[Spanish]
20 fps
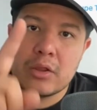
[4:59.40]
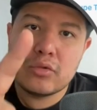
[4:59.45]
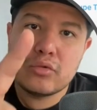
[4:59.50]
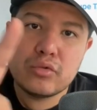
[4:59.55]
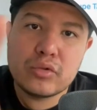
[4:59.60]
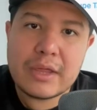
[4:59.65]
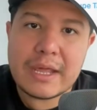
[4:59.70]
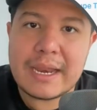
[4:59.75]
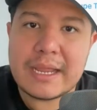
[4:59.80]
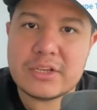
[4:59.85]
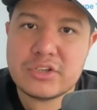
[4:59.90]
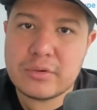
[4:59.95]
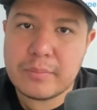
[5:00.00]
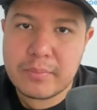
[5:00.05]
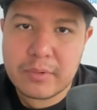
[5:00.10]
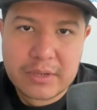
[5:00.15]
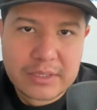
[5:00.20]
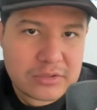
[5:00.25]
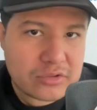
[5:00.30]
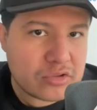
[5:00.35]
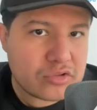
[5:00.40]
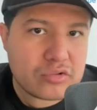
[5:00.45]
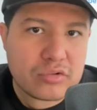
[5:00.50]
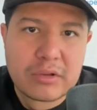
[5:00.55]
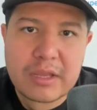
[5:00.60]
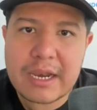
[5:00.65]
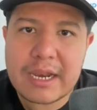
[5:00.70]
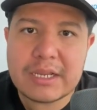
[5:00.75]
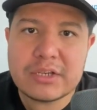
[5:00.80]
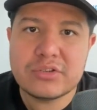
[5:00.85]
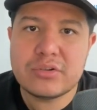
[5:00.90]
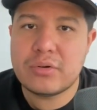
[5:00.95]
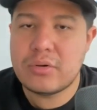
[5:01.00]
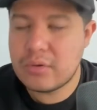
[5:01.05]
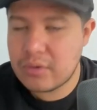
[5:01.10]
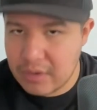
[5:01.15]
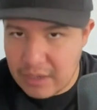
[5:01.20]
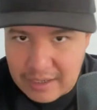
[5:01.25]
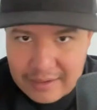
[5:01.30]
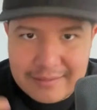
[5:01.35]
tu derecho, porque eso es tu
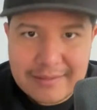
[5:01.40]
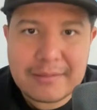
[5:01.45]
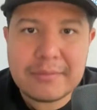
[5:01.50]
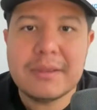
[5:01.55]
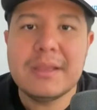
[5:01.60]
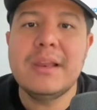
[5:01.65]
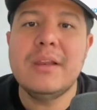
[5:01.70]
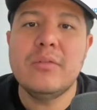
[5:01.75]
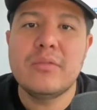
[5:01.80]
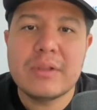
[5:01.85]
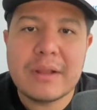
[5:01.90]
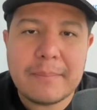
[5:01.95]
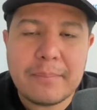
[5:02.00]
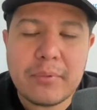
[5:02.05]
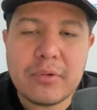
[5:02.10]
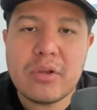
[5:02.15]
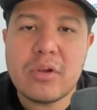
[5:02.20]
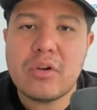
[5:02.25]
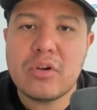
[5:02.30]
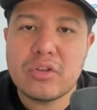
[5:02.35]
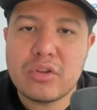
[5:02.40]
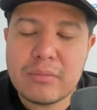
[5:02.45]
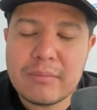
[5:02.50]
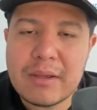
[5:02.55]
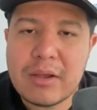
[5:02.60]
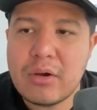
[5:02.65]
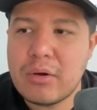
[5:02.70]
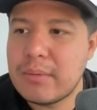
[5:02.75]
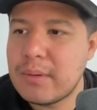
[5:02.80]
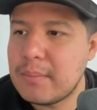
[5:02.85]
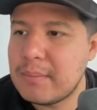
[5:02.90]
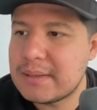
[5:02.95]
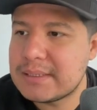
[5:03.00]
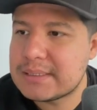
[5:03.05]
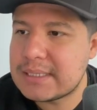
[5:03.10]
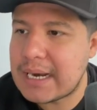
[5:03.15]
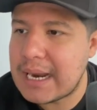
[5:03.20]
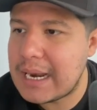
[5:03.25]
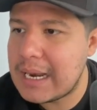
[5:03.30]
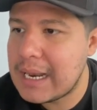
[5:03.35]
derecho, recibir un apoyo económico
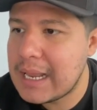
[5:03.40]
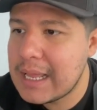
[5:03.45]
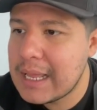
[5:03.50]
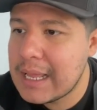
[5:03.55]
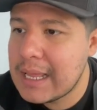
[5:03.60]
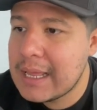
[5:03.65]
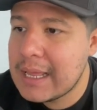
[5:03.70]
bimestral.